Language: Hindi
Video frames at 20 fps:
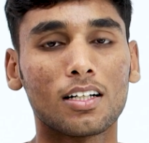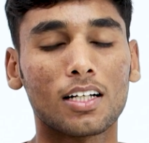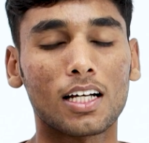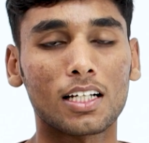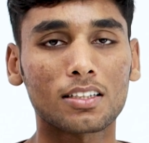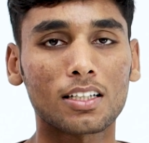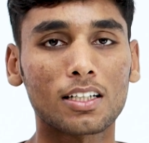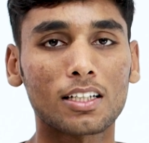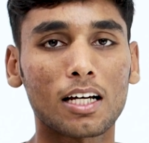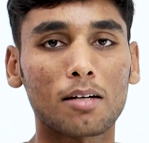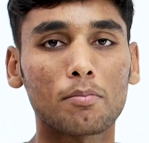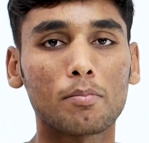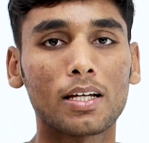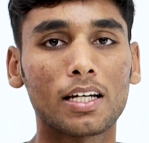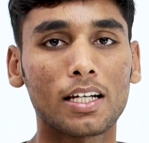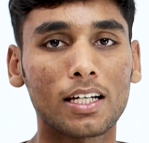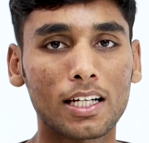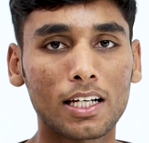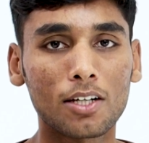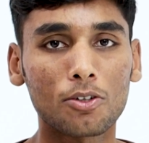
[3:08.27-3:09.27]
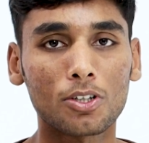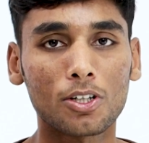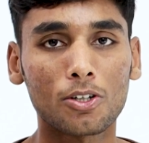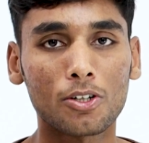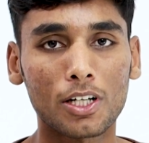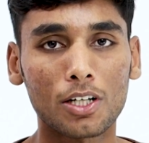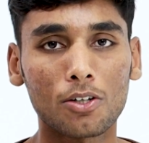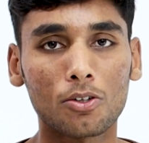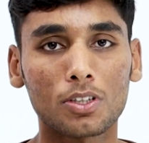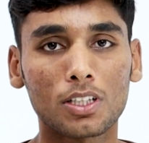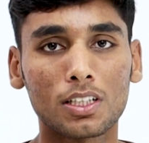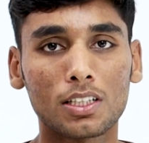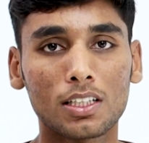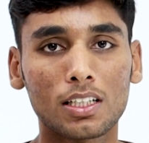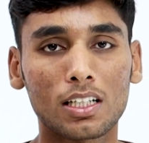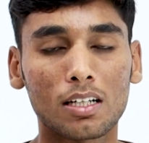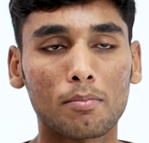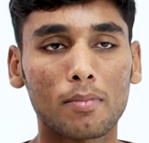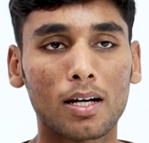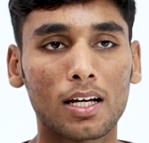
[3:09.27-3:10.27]
टेस्ट के टाइम मेरी ये रूटीन होती
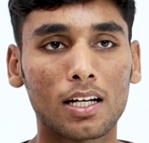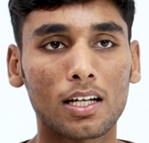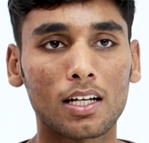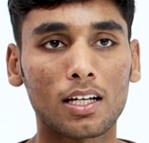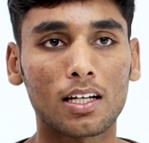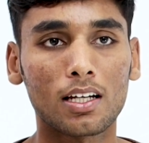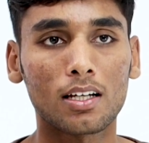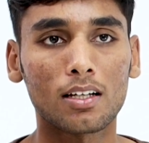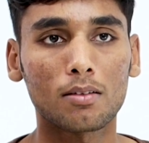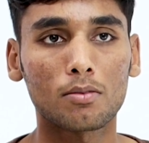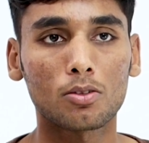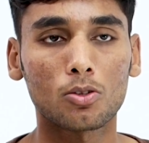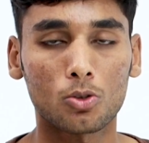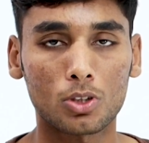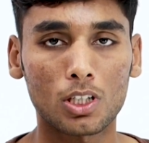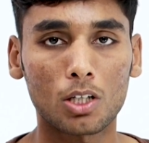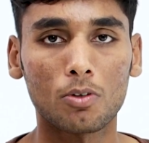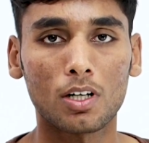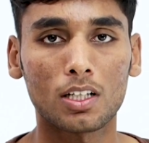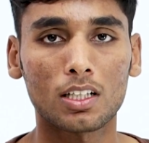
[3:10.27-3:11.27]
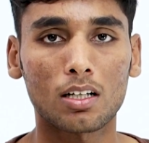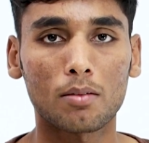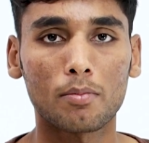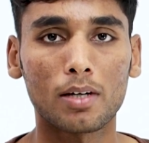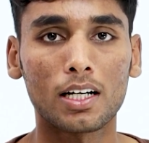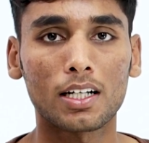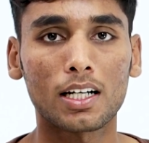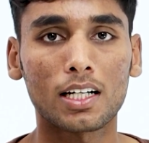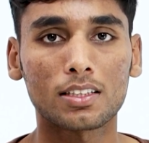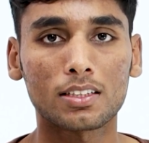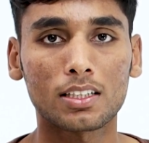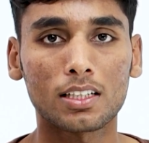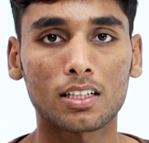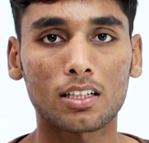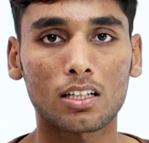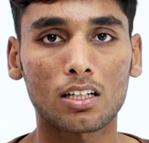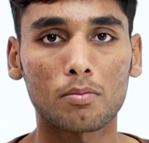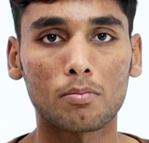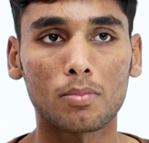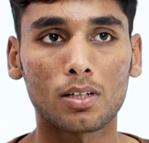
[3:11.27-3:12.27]
थी कि मैंने सोचा हुआ था कि मैंने टेस्ट से
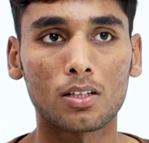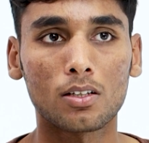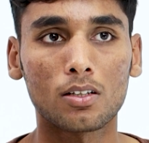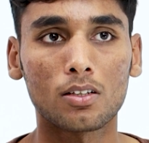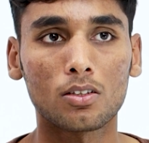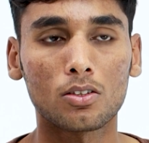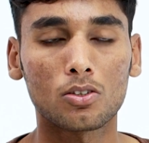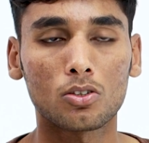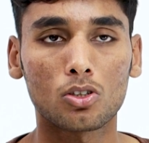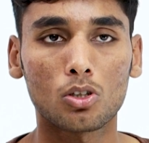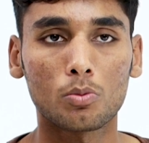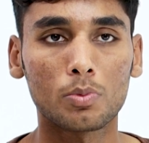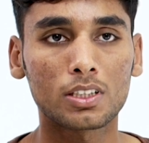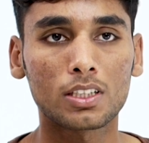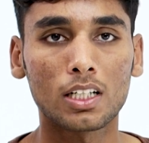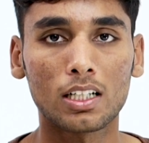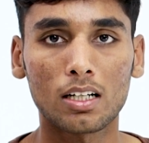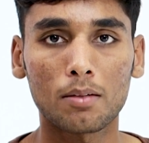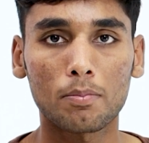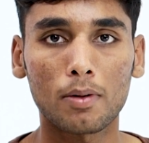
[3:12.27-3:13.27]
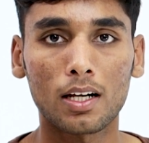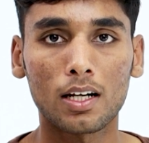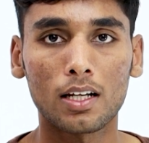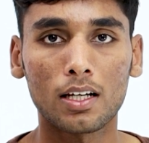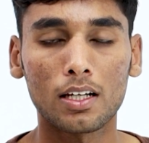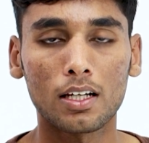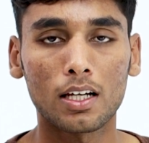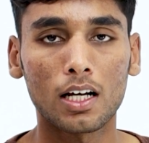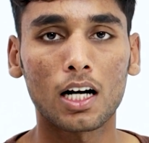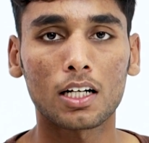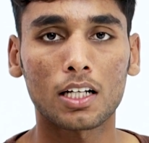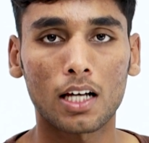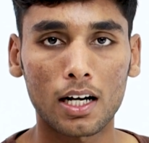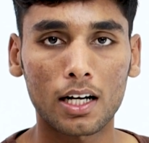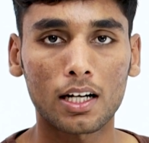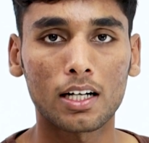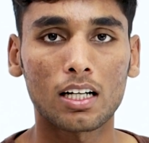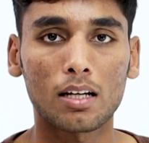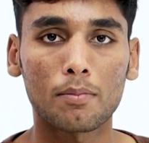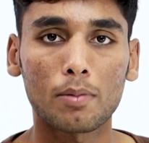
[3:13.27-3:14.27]
तकरीबन 24 घंटे पहले या
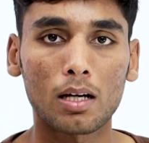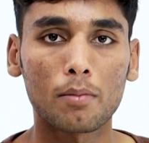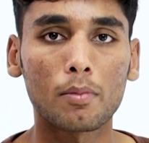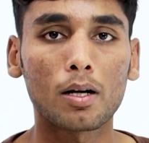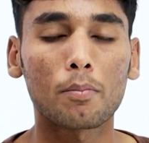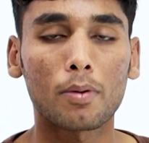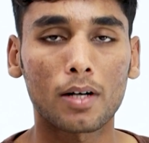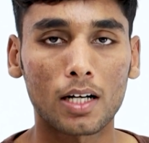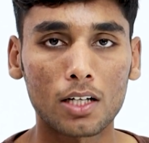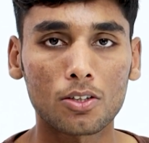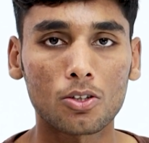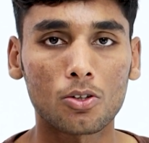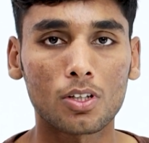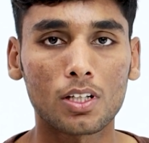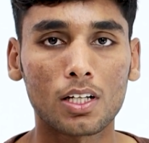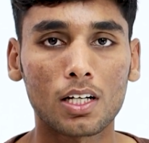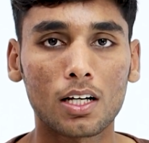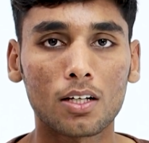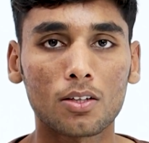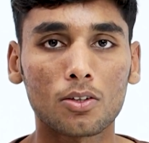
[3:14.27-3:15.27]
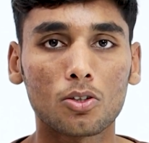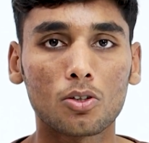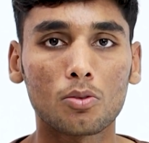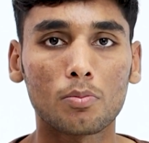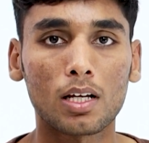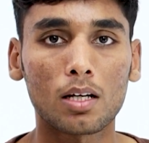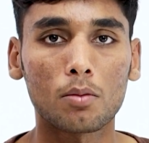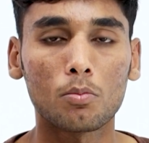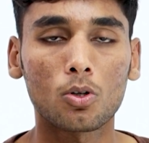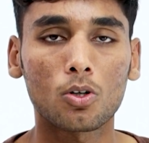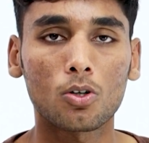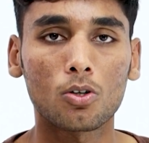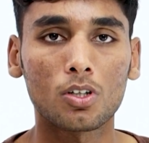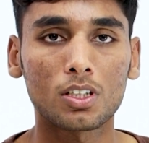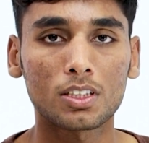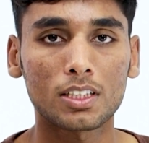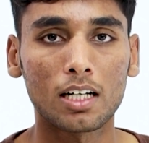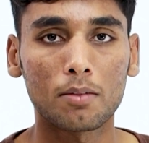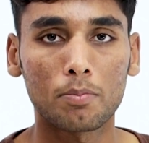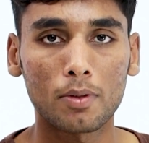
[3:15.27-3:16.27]
18 घंटे पहले मैंने पढ़ना छोड़ देना है तो मैंने बुक को
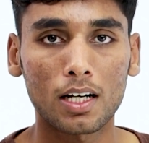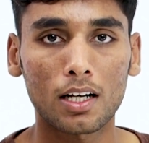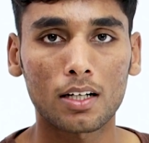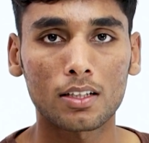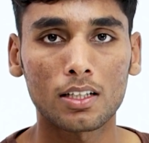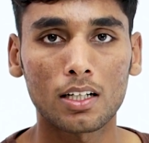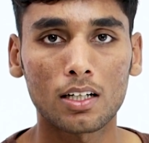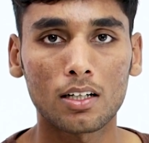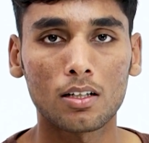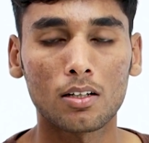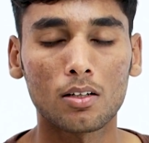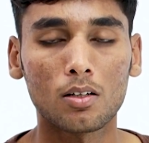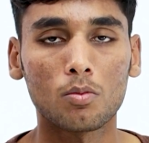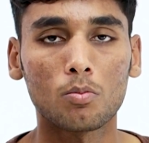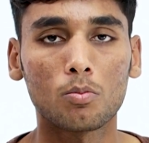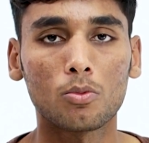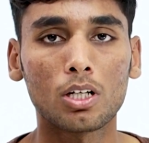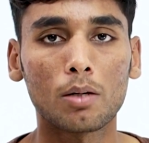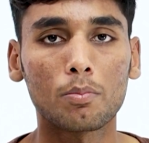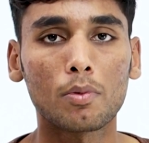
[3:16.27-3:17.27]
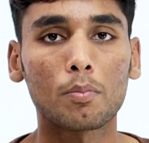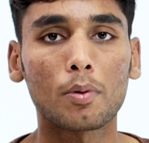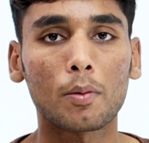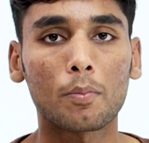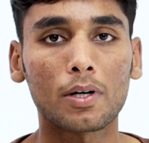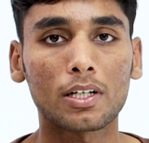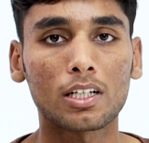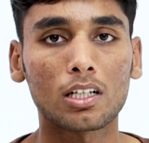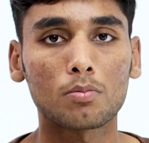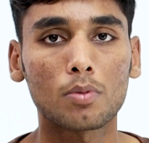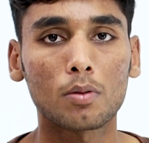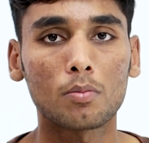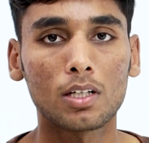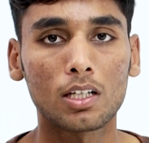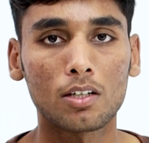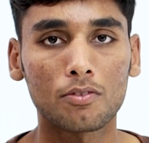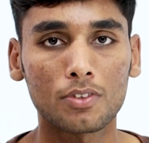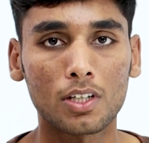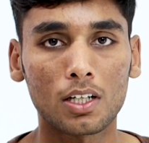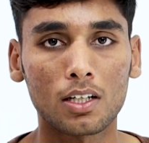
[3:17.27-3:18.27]
एक साइड पे रख दिया मुझे अपनी प्रिपरेशन पे
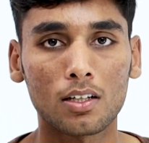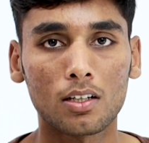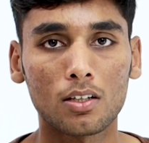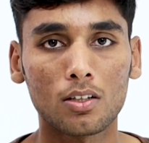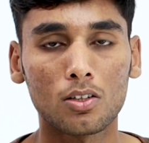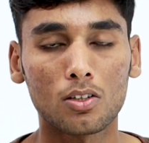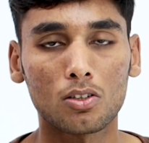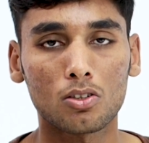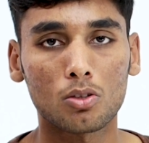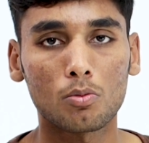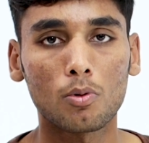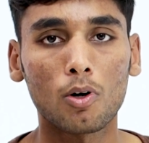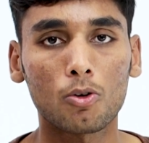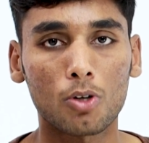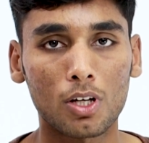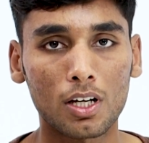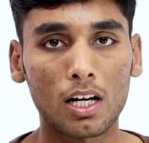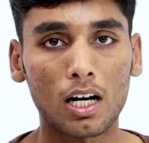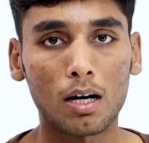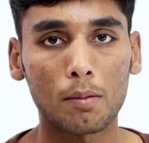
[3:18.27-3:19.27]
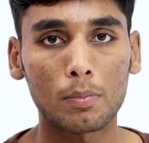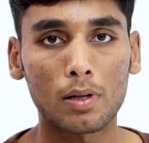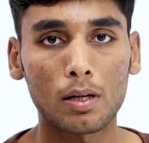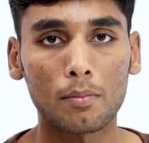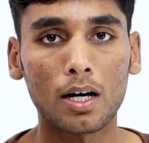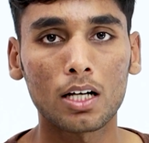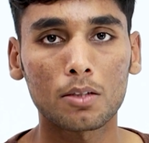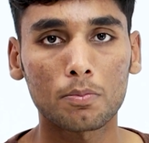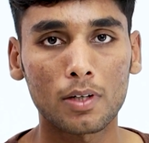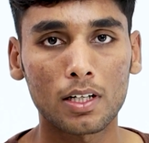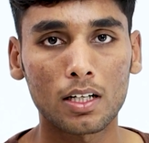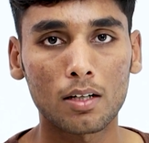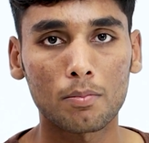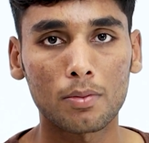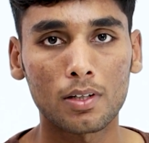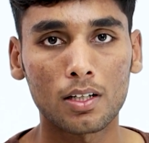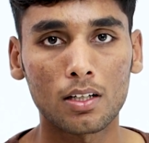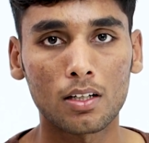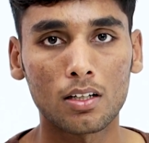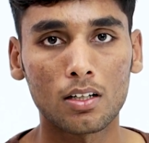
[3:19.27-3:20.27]
बिलीव था सुबह उठें आप नमाज़ पढ़ें
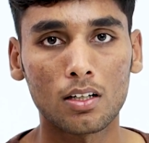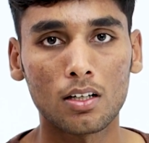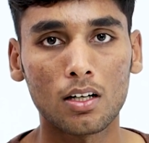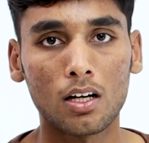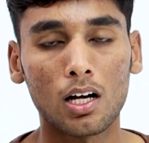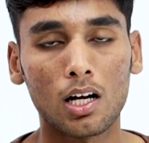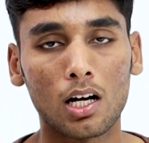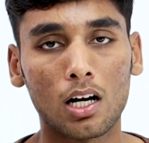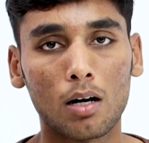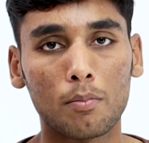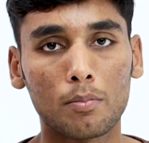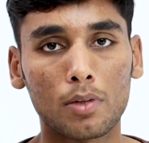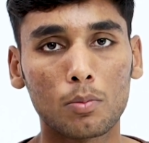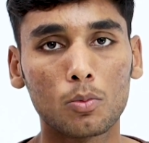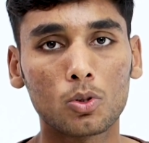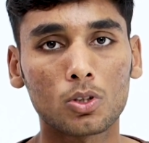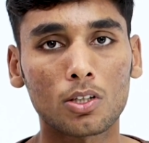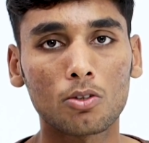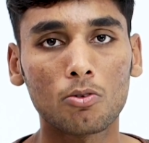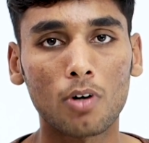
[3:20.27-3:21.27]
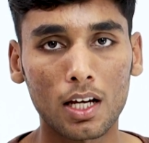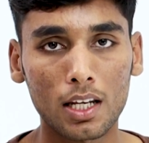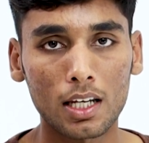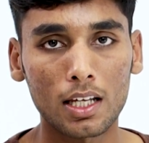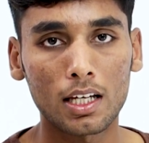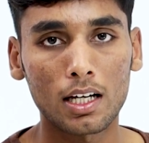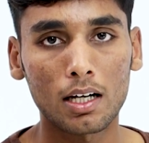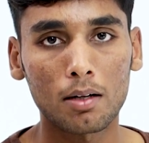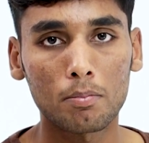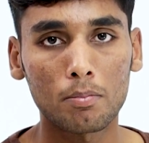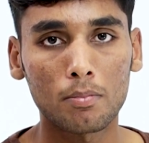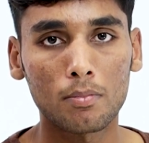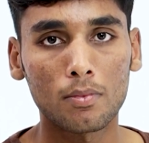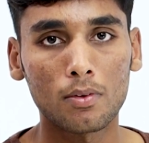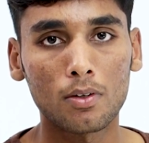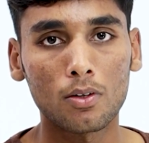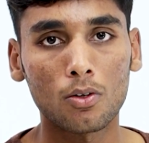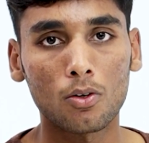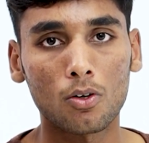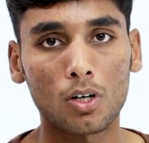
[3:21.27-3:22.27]
अपनी अम्मी अबू से दुआएं लें आप
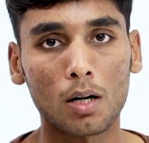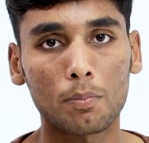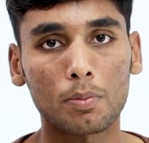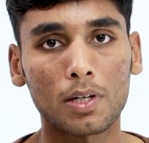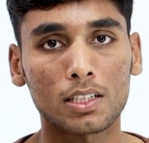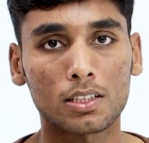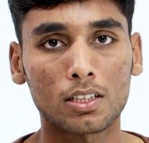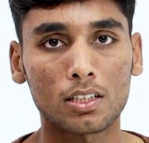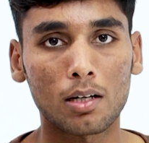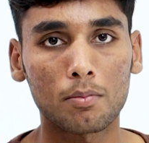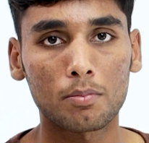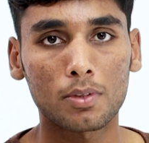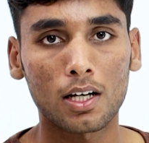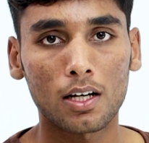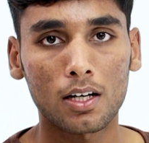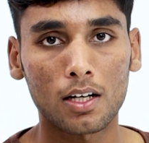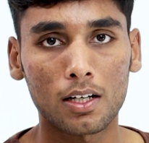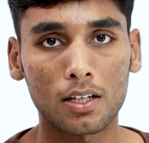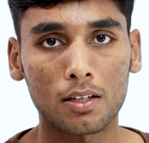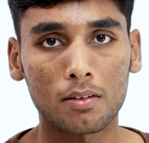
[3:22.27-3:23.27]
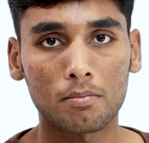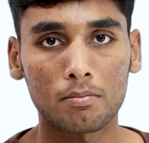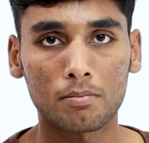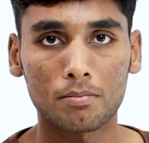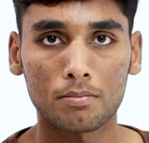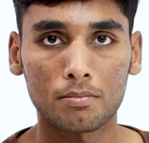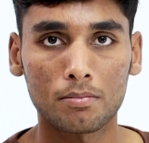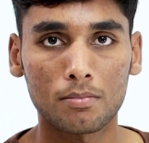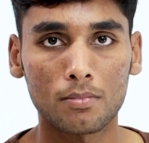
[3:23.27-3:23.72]
और आप टेस्ट अटैम्प्ट कर रहे हैं